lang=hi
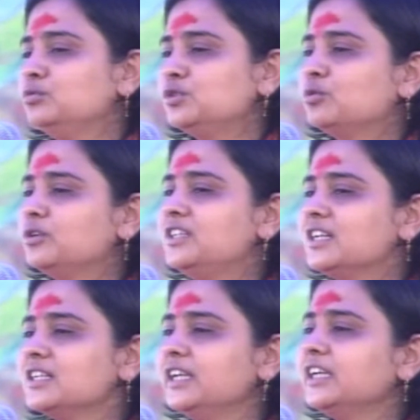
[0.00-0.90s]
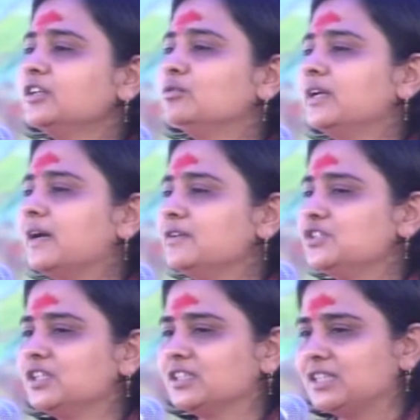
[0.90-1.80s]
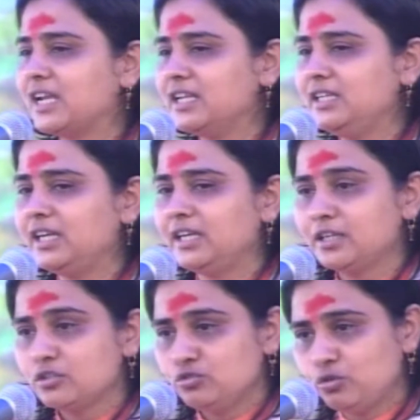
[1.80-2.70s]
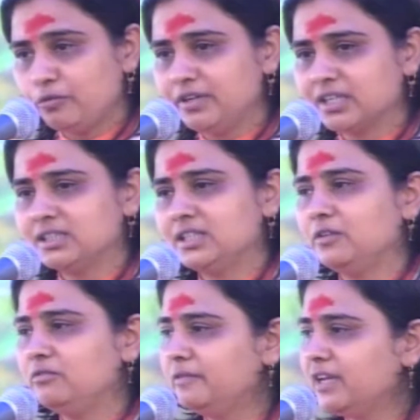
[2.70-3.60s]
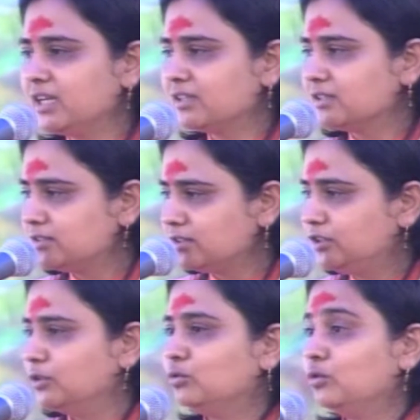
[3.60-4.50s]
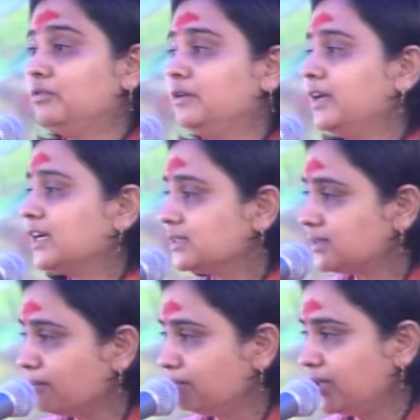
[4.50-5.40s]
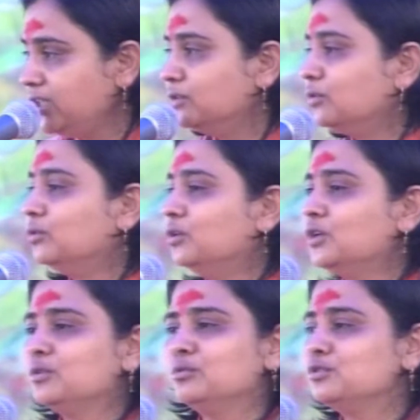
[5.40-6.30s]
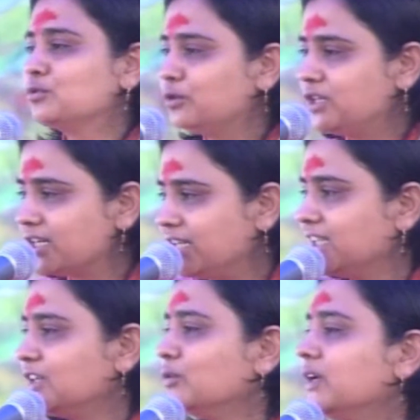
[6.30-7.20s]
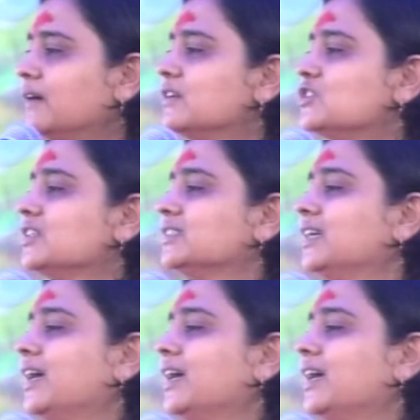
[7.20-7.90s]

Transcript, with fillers: उसको डरने की कोई आवश्यकता नहीं है जो व्यक्ति विवेक सिद्ध हो विवेक संपन्न हो उसको डरने की कोई आवश्यकता